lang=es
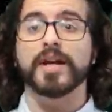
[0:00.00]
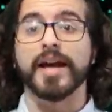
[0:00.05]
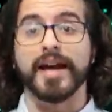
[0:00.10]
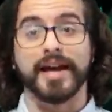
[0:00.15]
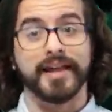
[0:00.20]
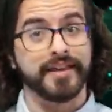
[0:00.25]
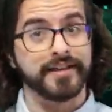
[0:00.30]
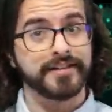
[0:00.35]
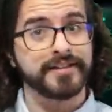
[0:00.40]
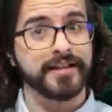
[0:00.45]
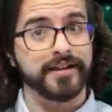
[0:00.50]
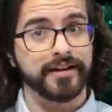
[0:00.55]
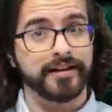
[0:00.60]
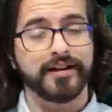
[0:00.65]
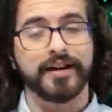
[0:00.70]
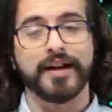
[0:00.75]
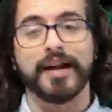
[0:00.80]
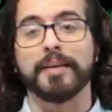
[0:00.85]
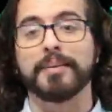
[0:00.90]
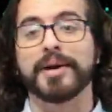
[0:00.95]
Es
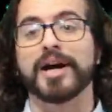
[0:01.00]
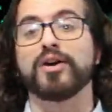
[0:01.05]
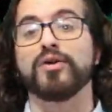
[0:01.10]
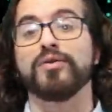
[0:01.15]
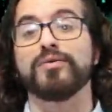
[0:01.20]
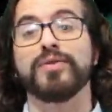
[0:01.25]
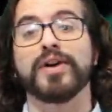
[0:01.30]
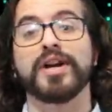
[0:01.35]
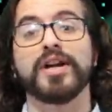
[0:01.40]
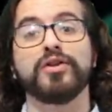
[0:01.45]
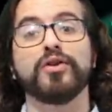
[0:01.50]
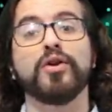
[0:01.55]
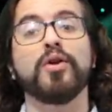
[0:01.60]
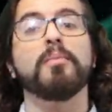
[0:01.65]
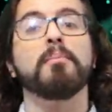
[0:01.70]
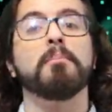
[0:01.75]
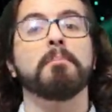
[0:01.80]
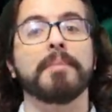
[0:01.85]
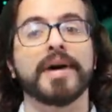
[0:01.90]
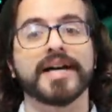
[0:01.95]
decir, le habrá conferido
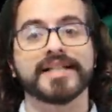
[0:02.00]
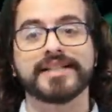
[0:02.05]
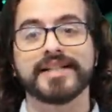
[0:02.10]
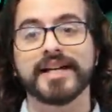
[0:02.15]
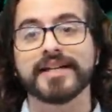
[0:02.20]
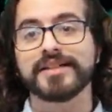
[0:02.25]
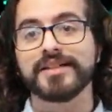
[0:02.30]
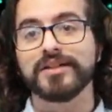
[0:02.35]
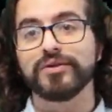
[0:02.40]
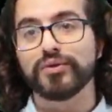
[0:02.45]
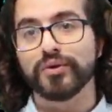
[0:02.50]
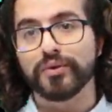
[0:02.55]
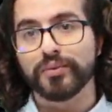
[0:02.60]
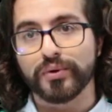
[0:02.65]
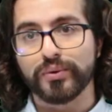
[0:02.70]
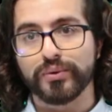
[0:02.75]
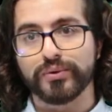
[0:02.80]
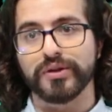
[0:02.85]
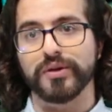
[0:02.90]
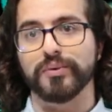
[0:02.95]
más éxito
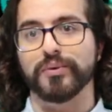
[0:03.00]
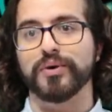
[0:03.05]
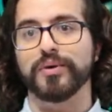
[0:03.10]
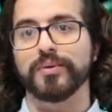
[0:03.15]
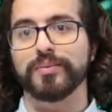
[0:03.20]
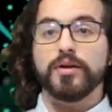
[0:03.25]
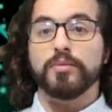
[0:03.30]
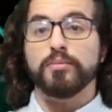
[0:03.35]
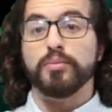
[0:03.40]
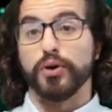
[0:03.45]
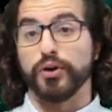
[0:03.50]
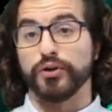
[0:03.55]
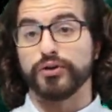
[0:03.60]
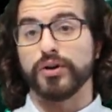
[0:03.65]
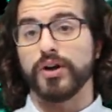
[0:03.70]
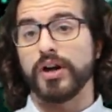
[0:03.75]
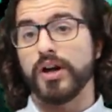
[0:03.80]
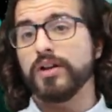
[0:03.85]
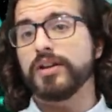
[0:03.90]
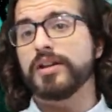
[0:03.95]
evolutivo. Por
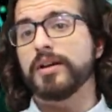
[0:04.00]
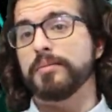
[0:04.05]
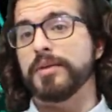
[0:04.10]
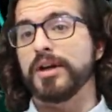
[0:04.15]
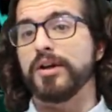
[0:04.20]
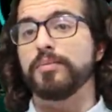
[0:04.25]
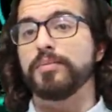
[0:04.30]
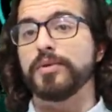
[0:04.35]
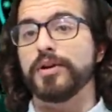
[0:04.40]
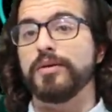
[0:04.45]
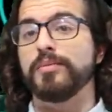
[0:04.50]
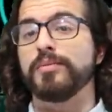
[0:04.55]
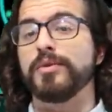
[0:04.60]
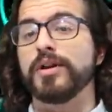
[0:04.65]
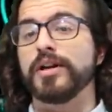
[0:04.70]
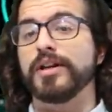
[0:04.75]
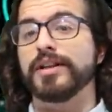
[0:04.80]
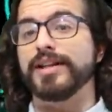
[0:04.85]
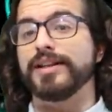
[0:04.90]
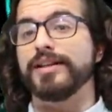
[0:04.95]
otro lado, también lo
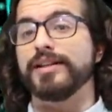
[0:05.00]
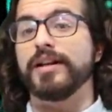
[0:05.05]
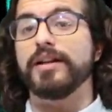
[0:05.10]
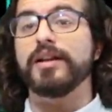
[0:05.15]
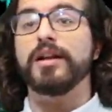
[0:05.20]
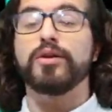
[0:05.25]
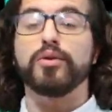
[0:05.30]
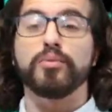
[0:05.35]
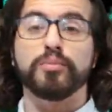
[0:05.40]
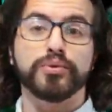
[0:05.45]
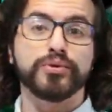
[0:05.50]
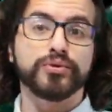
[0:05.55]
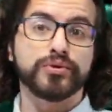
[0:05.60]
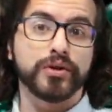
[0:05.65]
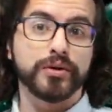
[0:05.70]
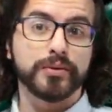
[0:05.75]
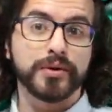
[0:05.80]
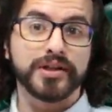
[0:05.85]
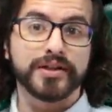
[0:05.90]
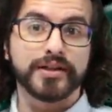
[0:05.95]
podemos entender desde un
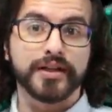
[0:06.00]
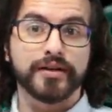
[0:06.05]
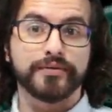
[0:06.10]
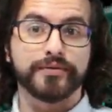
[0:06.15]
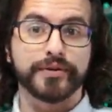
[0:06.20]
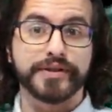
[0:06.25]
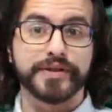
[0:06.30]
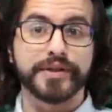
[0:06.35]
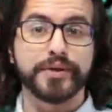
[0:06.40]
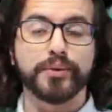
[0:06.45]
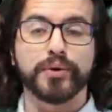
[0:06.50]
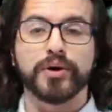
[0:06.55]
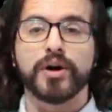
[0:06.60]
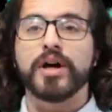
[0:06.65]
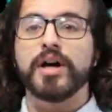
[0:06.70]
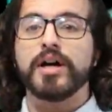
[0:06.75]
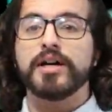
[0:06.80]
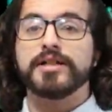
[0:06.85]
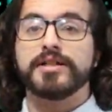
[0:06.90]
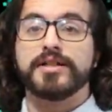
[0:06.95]
punto de vista
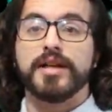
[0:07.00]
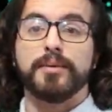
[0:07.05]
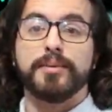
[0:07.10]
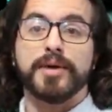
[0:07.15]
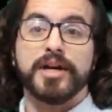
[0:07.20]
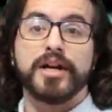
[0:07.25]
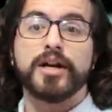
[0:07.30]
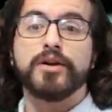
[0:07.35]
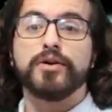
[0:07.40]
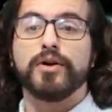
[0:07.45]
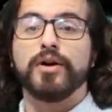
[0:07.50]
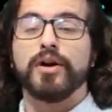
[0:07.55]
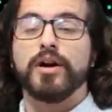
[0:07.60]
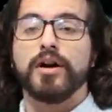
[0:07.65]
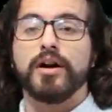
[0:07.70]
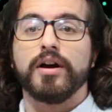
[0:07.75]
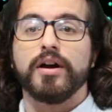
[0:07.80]
defensivo. Si el veneno